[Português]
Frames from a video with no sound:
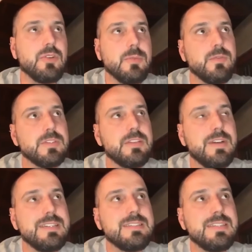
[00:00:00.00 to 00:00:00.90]
Como que você
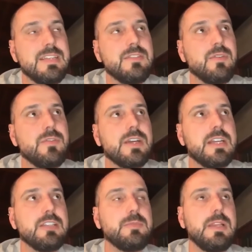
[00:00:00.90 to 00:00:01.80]
vai desenvolver
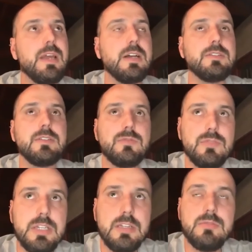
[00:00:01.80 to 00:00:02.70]
credibilidade?
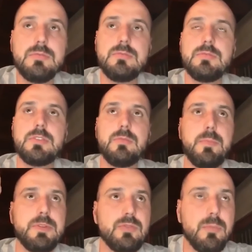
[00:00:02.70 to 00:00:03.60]
Estudando, sendo
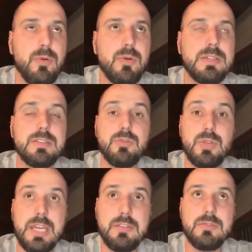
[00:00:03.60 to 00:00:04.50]
uma pessoa boa,
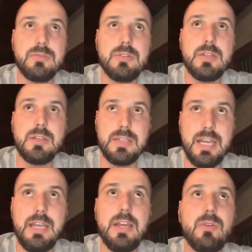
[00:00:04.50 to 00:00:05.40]
sendo honesto,
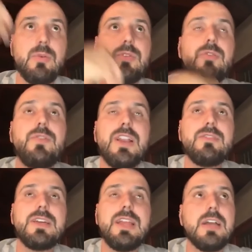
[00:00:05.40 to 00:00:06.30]
né? Quando eu falo
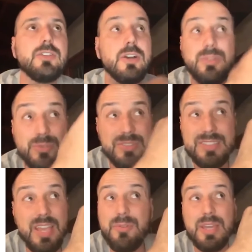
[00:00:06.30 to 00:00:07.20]
a verdade, ó, eu não
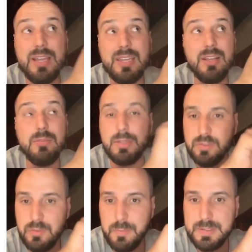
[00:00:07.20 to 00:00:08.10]
sei o que é aquilo,
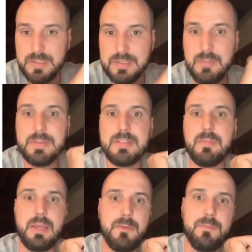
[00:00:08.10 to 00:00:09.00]
mas eu vou pesquisar para
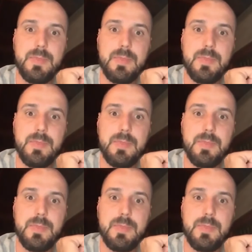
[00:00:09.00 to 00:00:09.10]
saber.